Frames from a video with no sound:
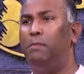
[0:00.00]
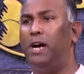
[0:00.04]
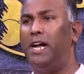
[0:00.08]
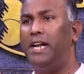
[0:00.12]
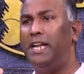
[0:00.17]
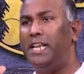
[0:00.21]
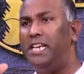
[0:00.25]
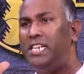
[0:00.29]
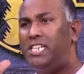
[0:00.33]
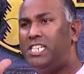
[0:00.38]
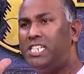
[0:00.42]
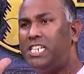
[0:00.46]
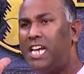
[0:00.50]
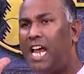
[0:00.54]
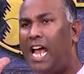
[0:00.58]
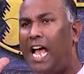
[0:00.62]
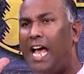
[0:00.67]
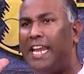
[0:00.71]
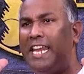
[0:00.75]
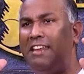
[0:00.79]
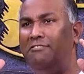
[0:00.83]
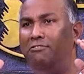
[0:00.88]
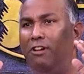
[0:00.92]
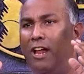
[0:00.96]
மனுஷ
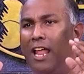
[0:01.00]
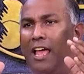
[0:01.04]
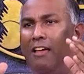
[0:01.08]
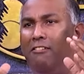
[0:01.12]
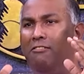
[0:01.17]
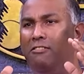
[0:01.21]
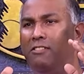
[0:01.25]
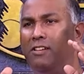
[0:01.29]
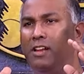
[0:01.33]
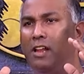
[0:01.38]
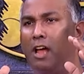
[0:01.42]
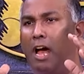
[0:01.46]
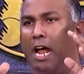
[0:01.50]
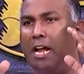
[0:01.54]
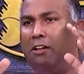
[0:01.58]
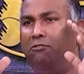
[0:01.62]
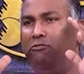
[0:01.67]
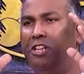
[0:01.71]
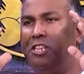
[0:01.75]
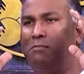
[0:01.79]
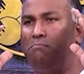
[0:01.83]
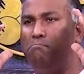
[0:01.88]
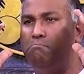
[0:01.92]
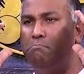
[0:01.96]
அறிவில் நாட்
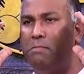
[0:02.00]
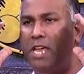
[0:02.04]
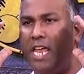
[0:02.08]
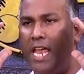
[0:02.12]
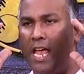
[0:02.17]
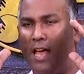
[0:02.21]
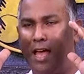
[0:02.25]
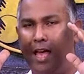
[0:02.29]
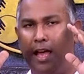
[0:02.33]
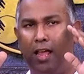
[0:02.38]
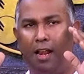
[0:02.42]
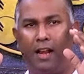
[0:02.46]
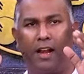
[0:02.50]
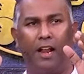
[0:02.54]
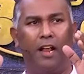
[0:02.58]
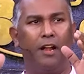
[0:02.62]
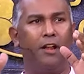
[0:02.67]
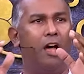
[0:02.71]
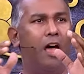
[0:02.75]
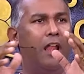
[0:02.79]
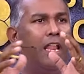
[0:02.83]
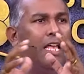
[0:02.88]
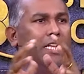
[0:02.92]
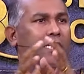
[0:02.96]
வித் மியர்
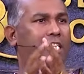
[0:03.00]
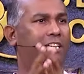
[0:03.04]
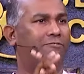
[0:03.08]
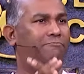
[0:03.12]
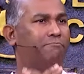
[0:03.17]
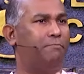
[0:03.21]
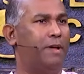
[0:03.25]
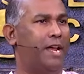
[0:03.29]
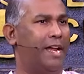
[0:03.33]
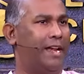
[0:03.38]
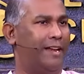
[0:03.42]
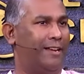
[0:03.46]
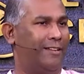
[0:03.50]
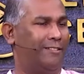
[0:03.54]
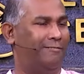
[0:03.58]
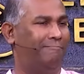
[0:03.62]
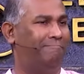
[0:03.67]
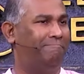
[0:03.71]
நாலேஜ் ஆஃப் மென்